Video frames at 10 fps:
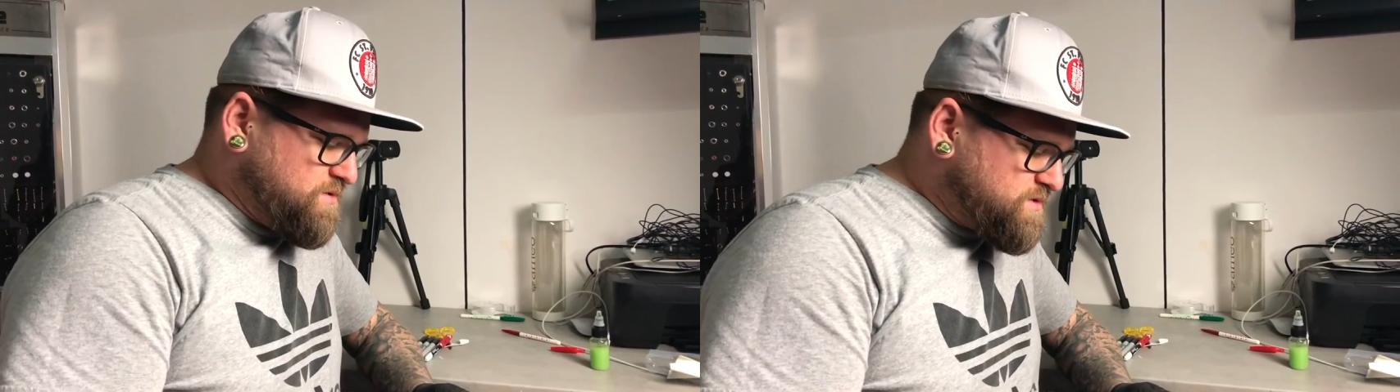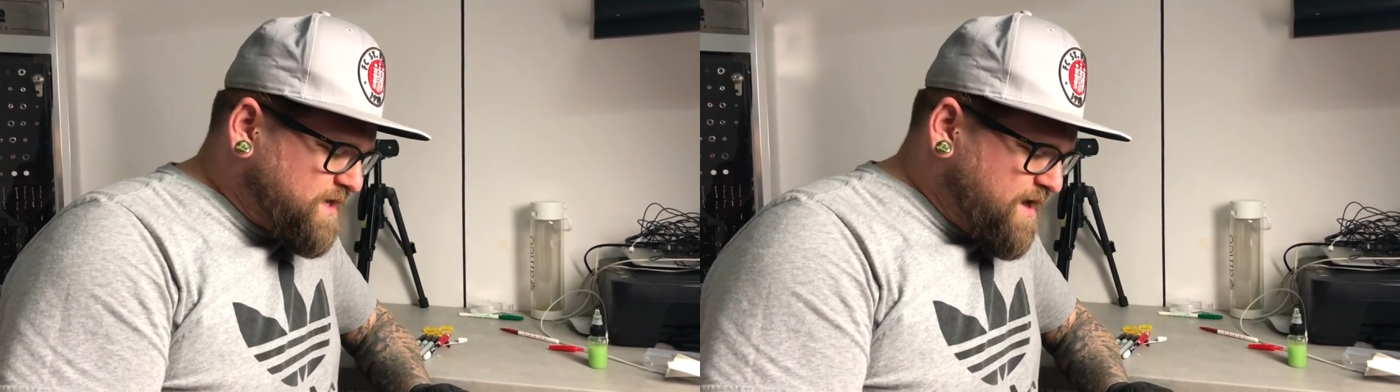
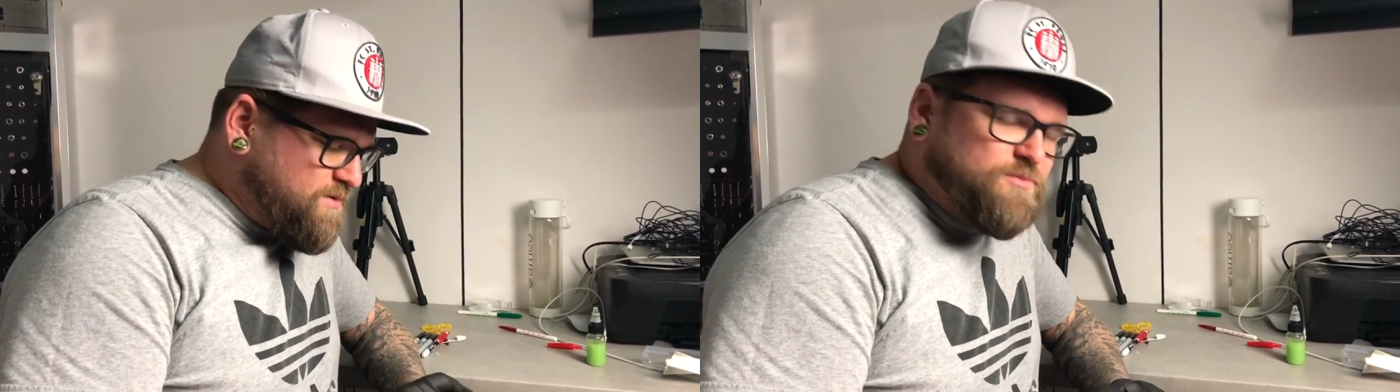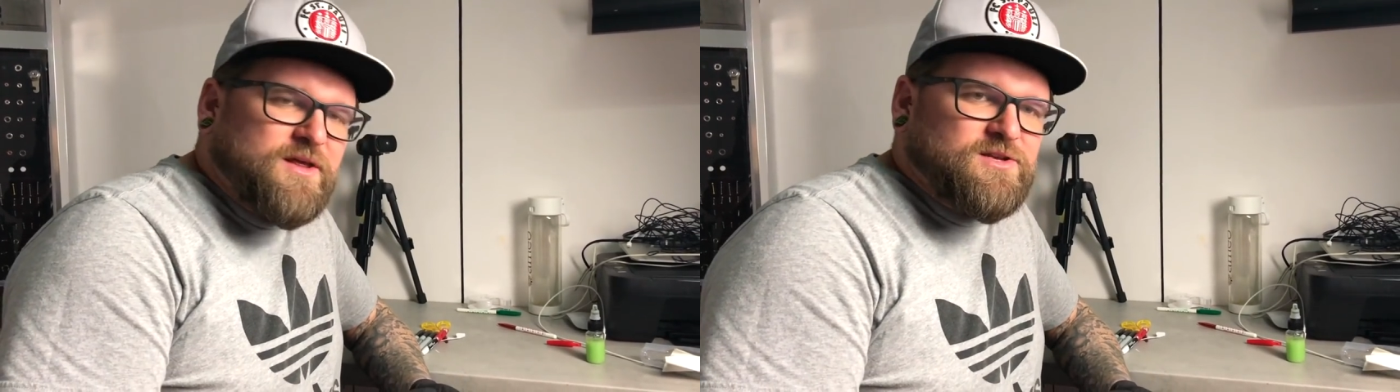No
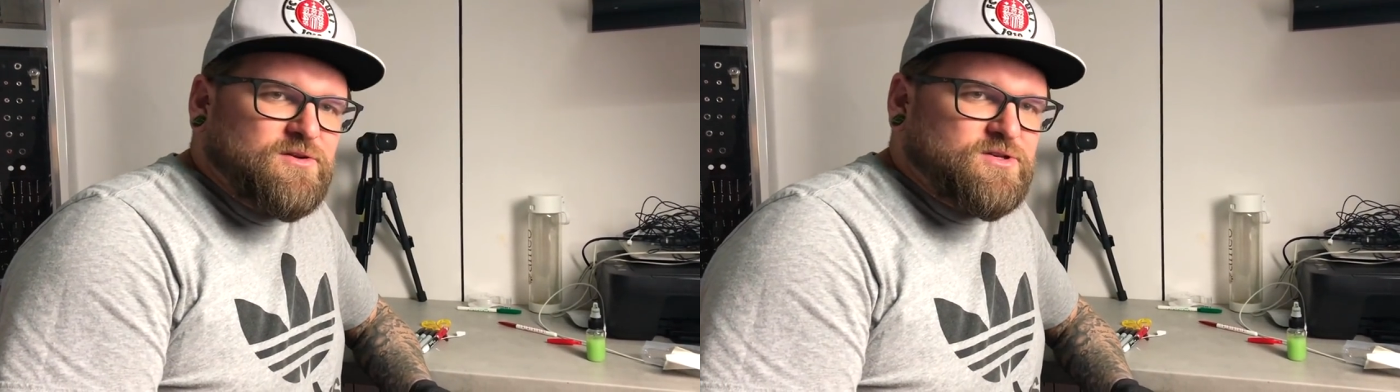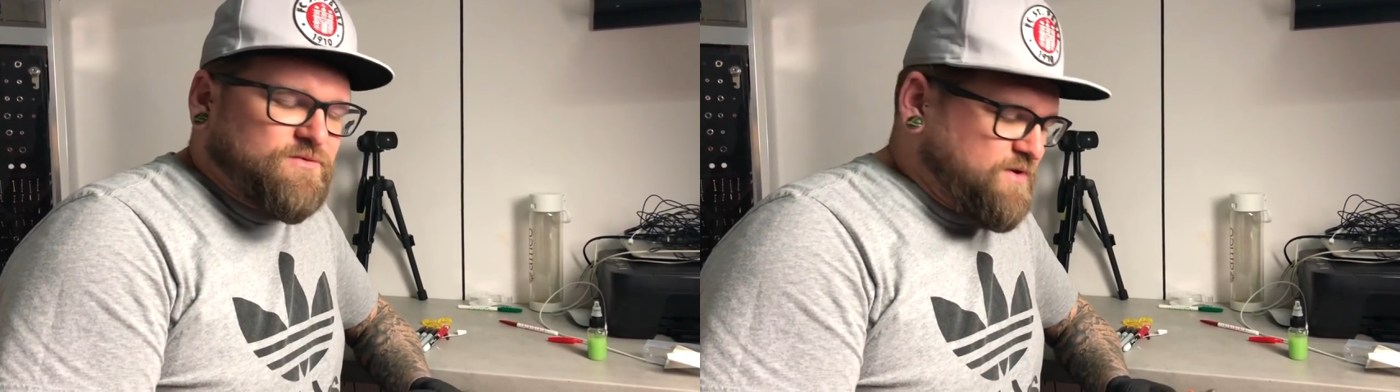dostałem
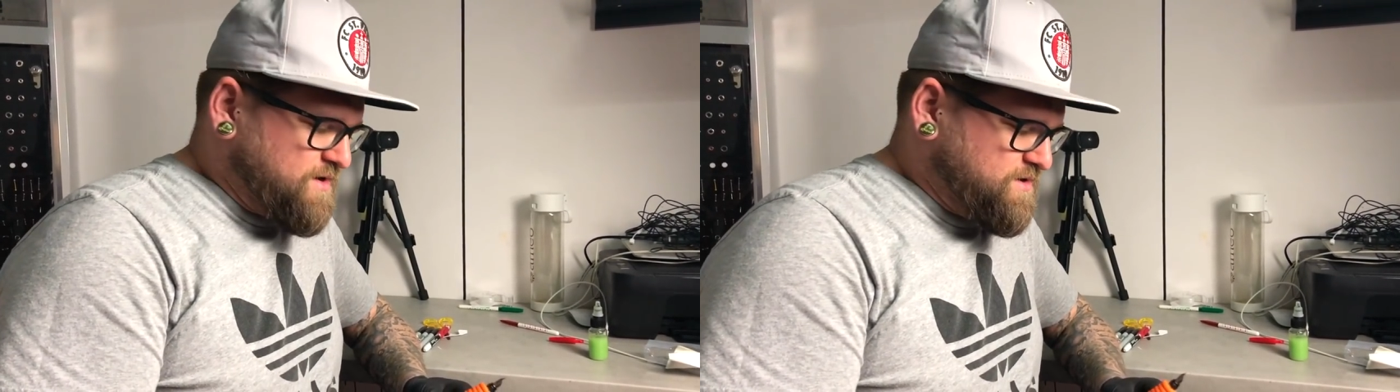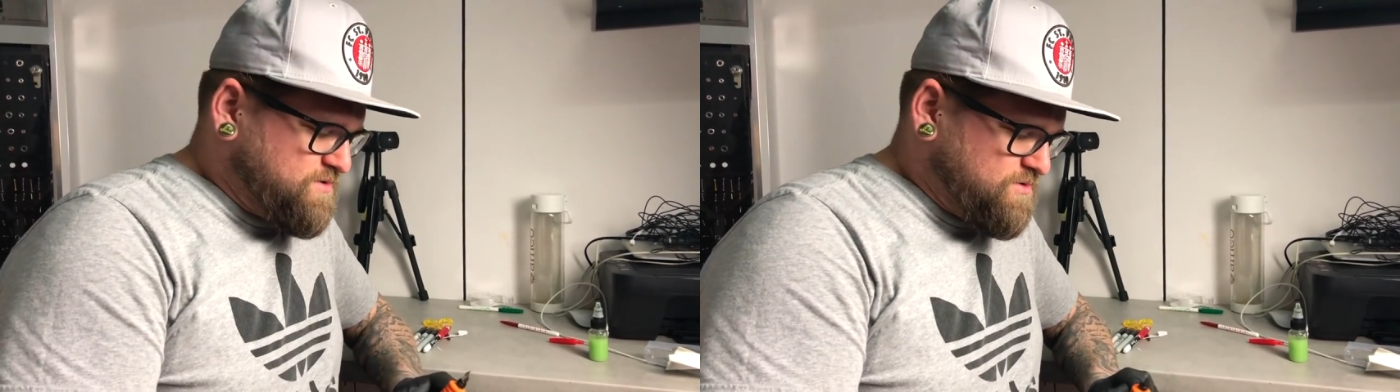opierdziel od
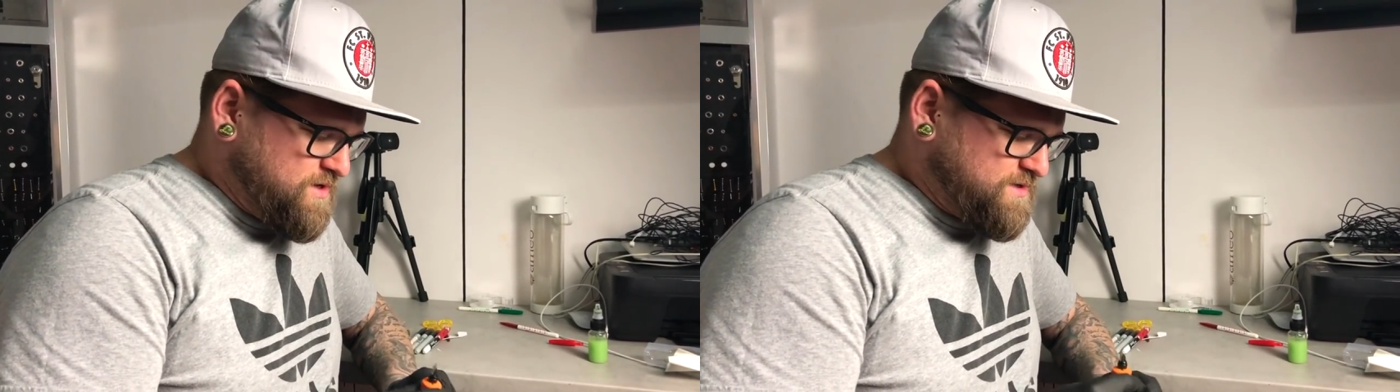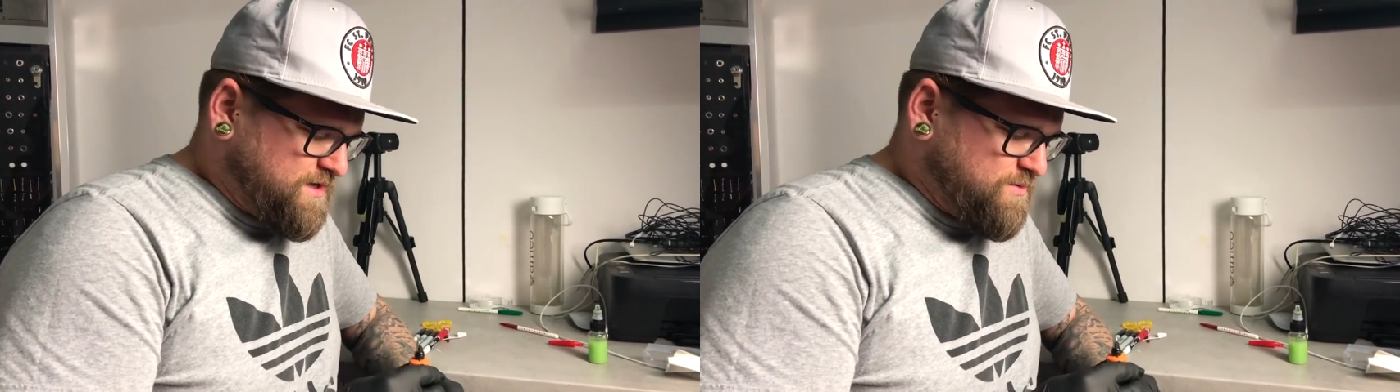szefa i to
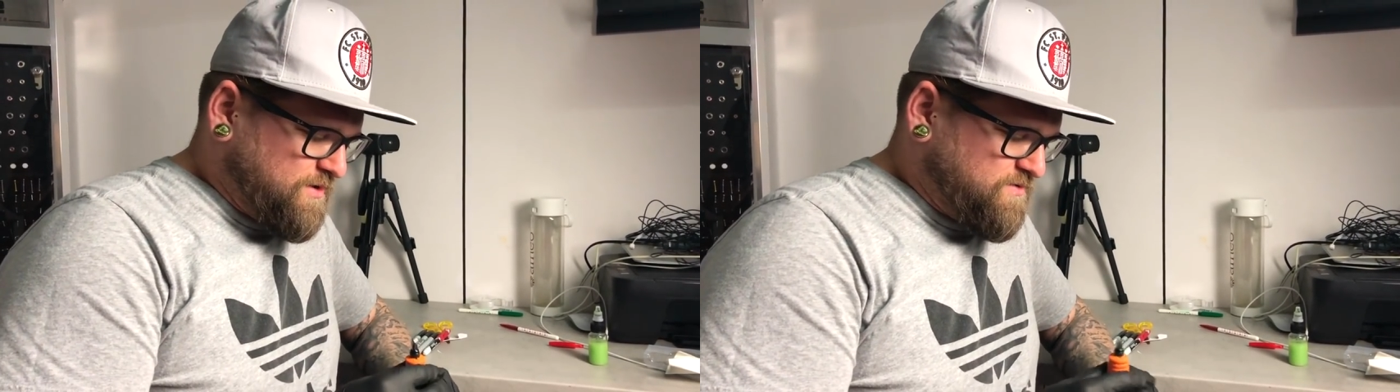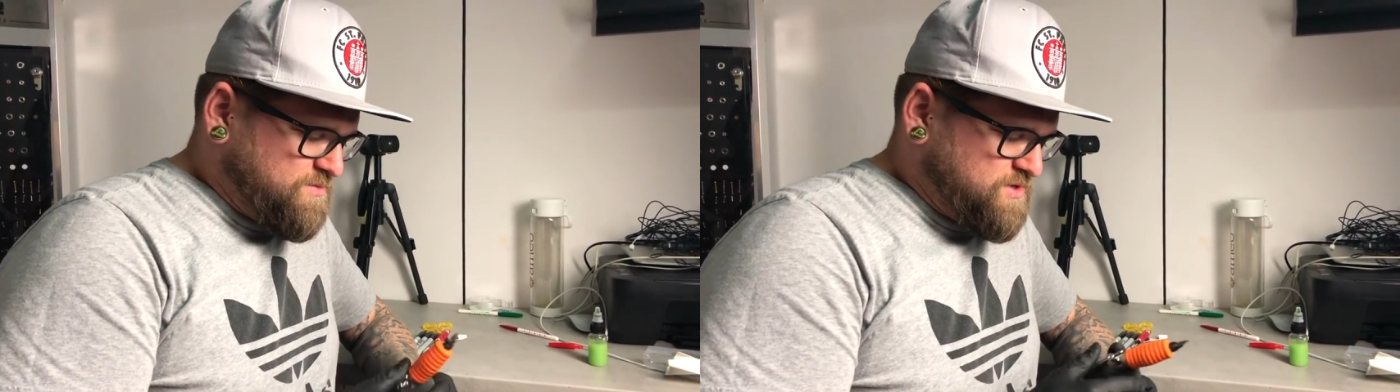nie jest takie łatwe.